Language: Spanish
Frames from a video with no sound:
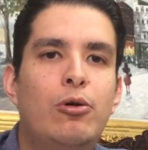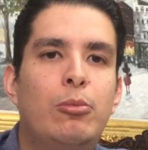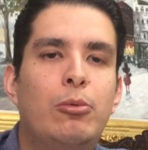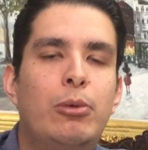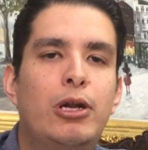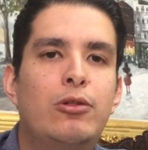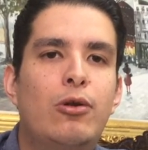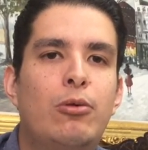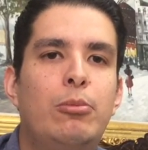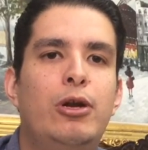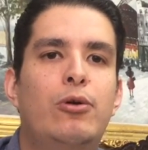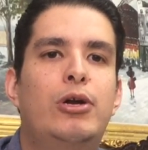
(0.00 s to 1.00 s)
como Humberto
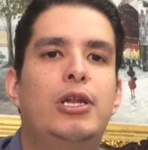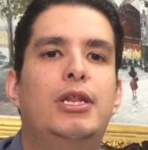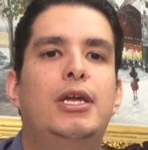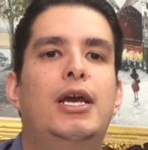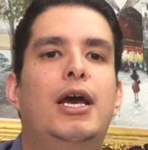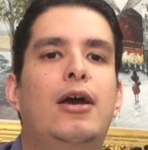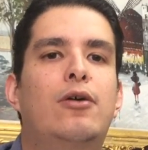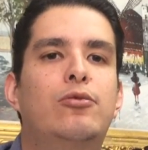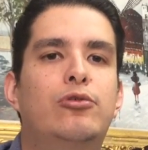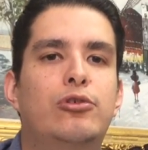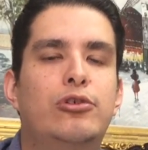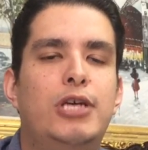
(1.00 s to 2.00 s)
Romero critica a
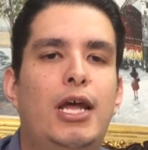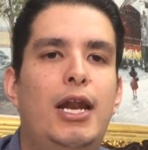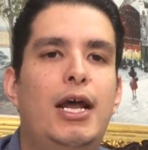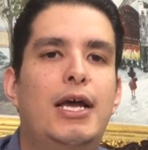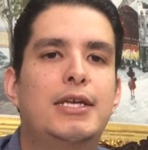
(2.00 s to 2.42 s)
Justo Sierra.